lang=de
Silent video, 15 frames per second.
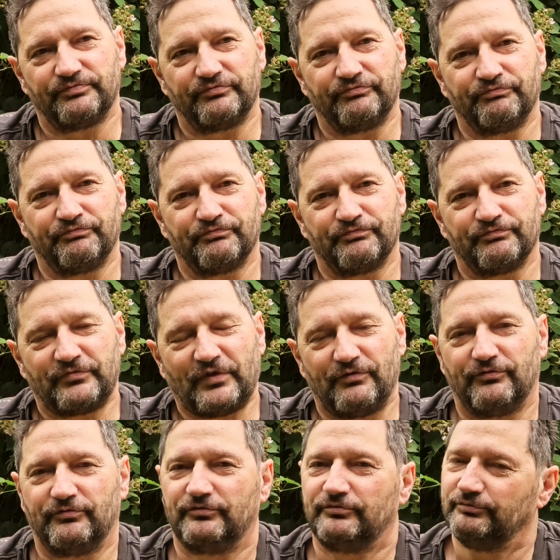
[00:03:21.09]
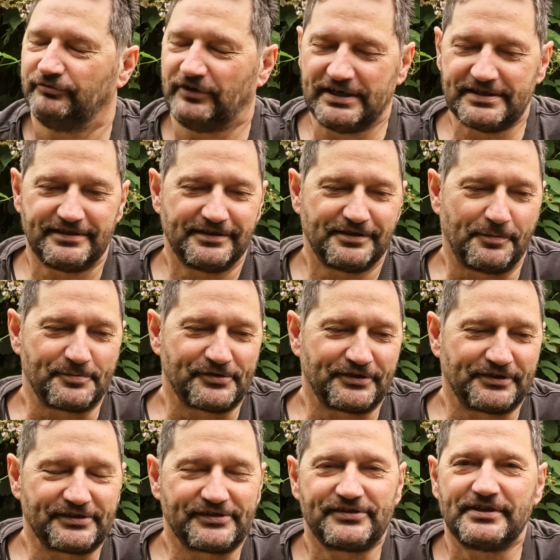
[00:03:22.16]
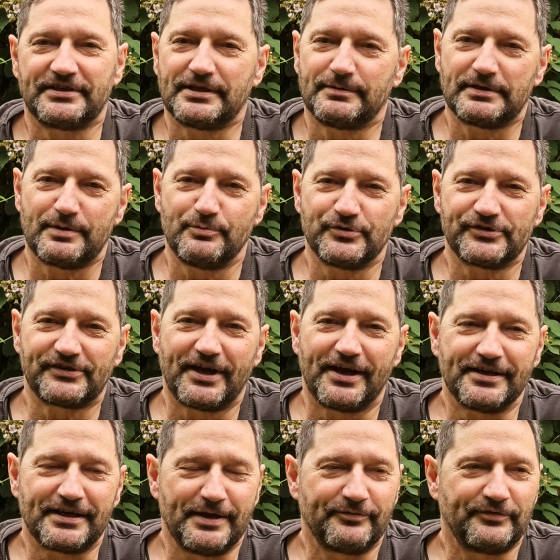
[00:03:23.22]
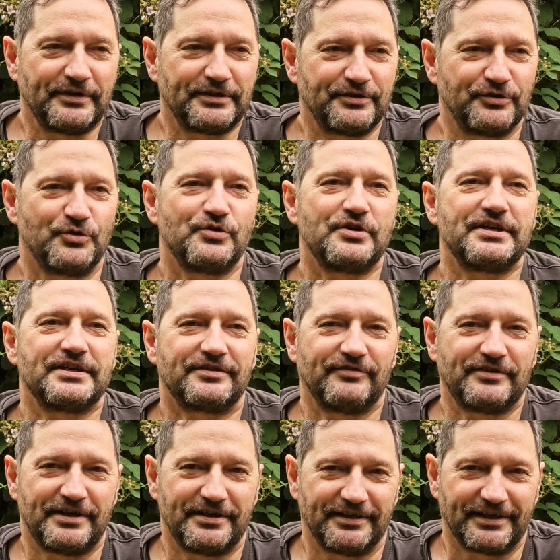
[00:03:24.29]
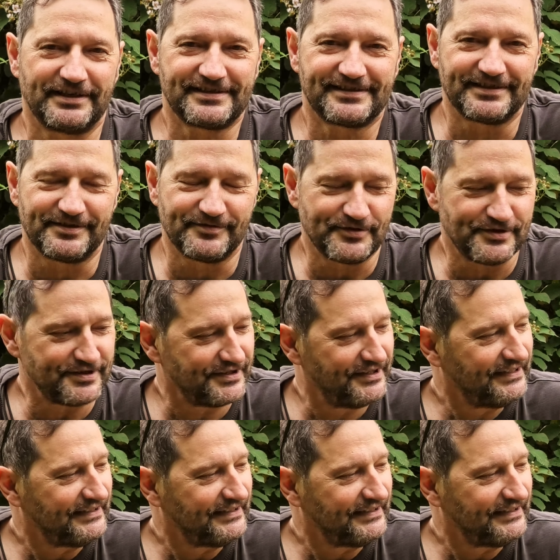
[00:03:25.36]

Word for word: Hm, weiß nicht, ob es euch interessiert, aber da müsst ihr halt einfach durch, wenn ihr den Rest sehen wollt.